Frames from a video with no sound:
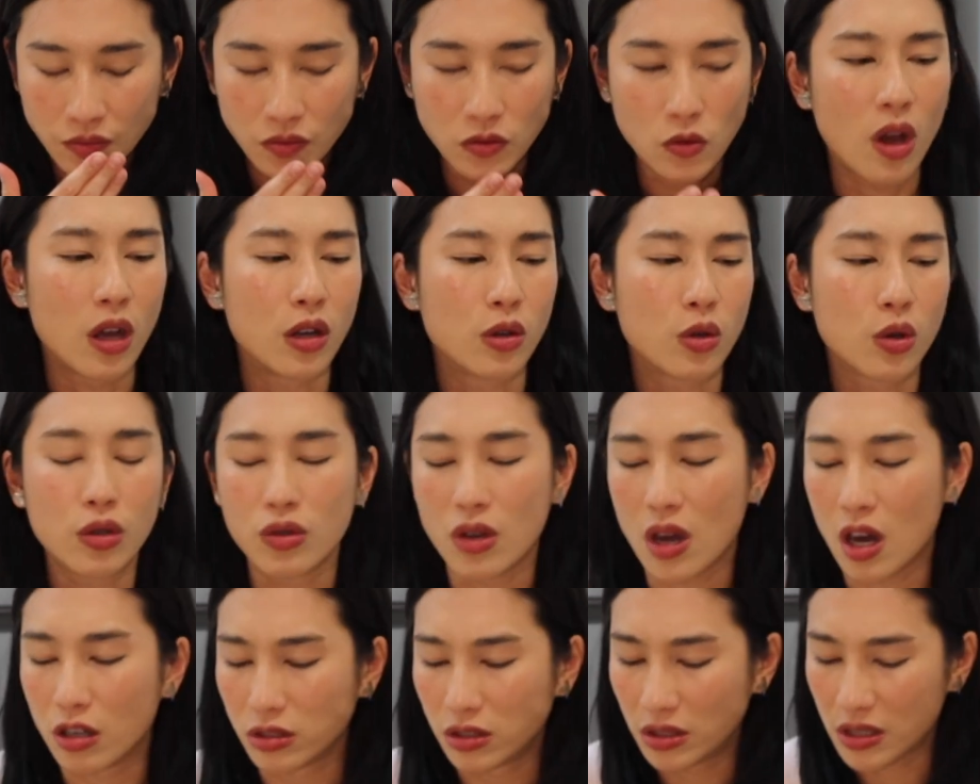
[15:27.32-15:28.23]
哇，桂鱼
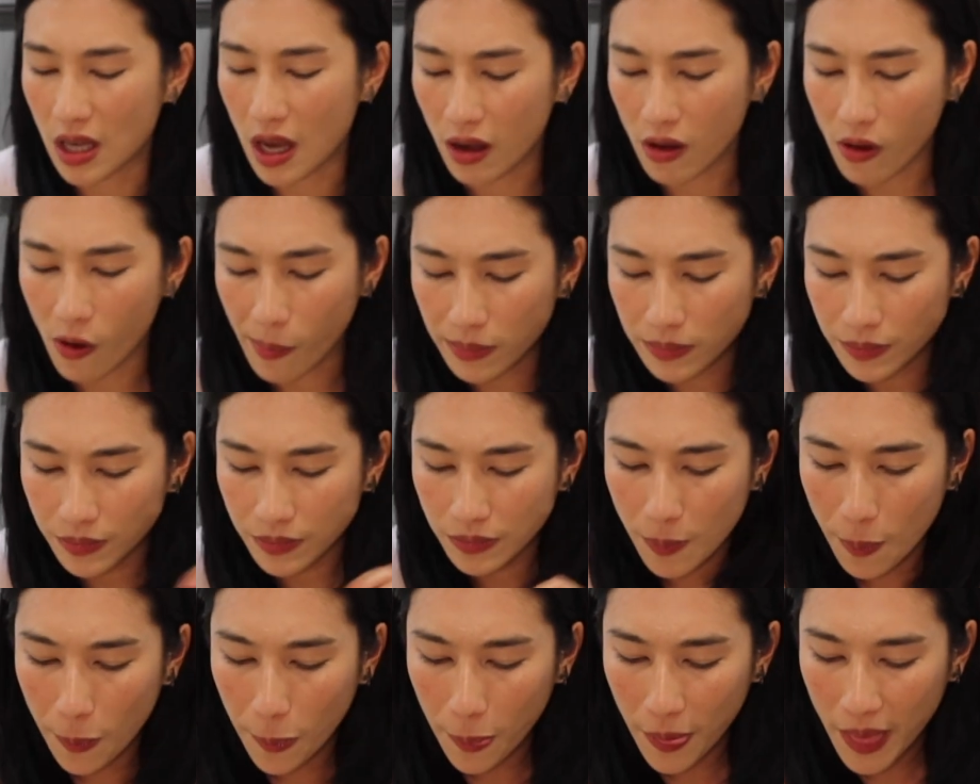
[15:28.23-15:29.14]
好香哦，
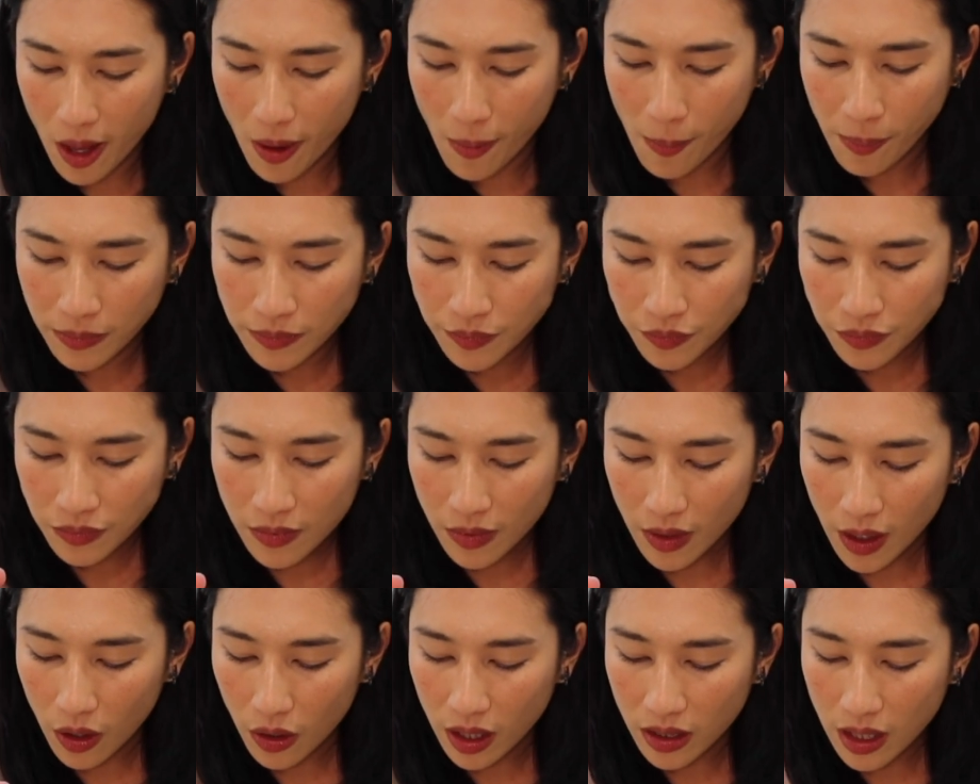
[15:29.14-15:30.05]

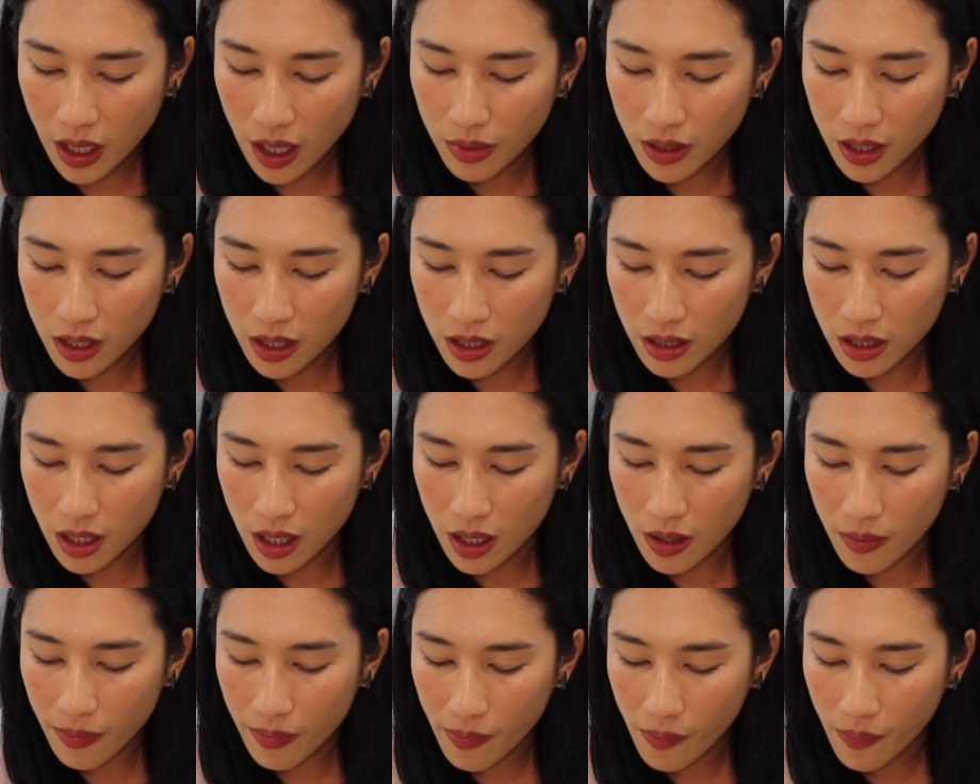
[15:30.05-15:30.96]
那来搭配一
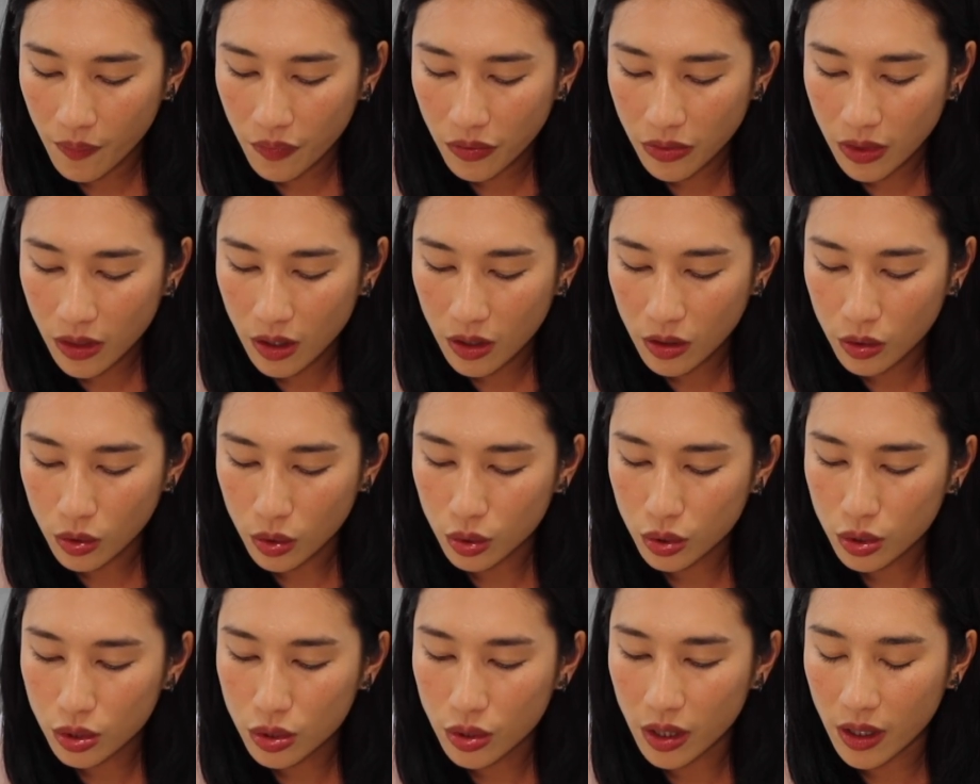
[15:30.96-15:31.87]
点
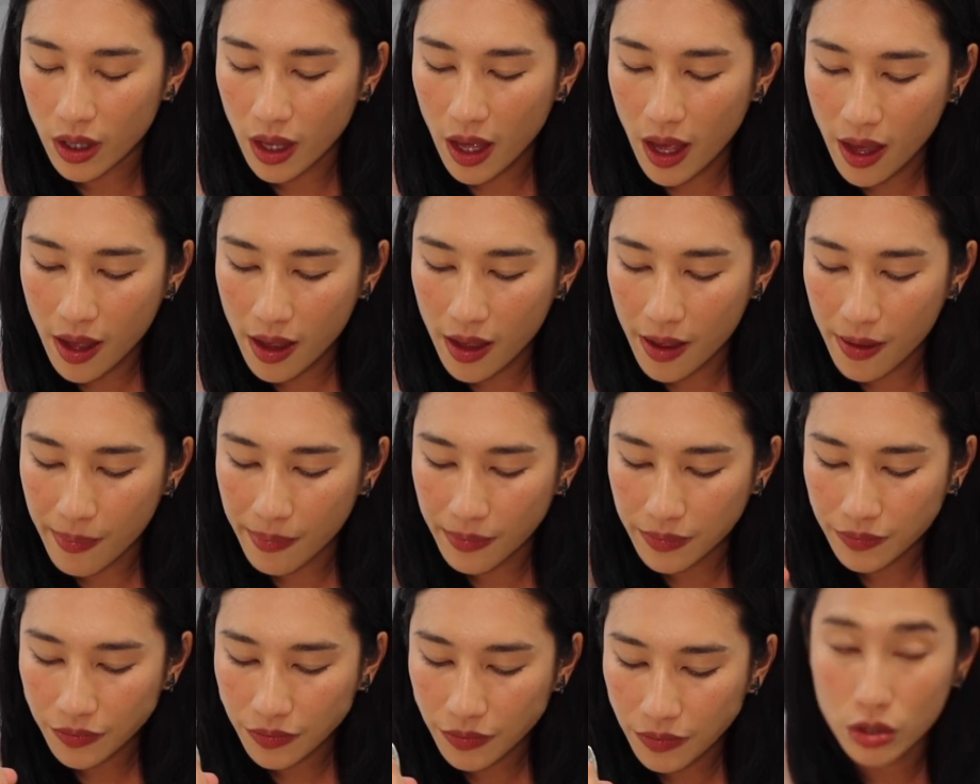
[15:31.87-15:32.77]
芦笋和
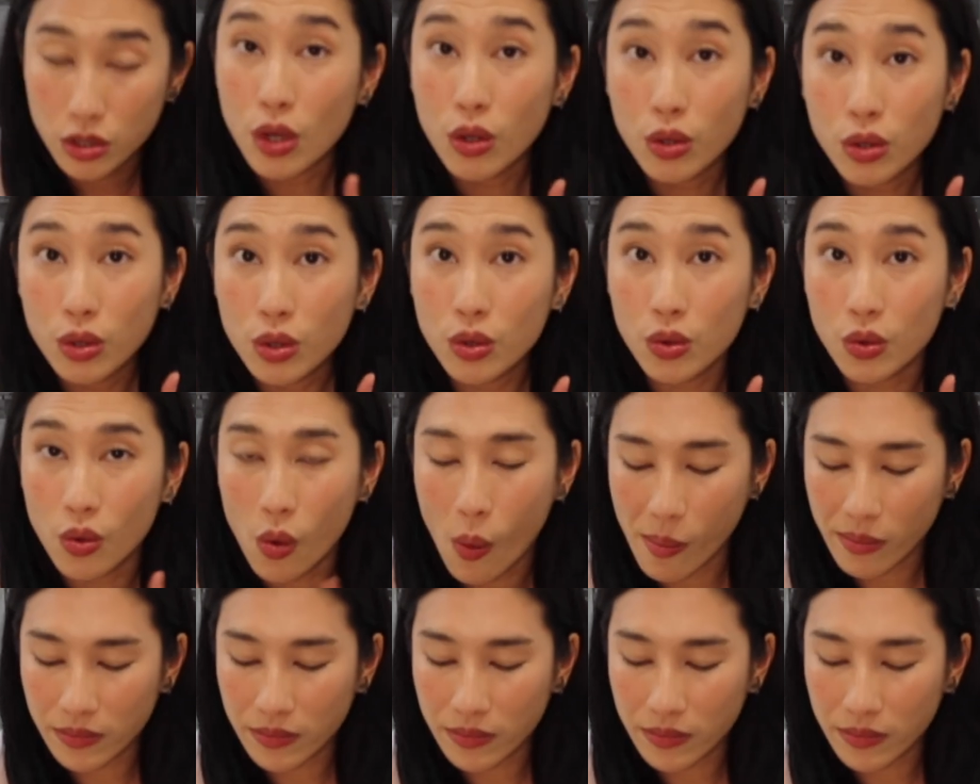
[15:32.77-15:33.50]
松露。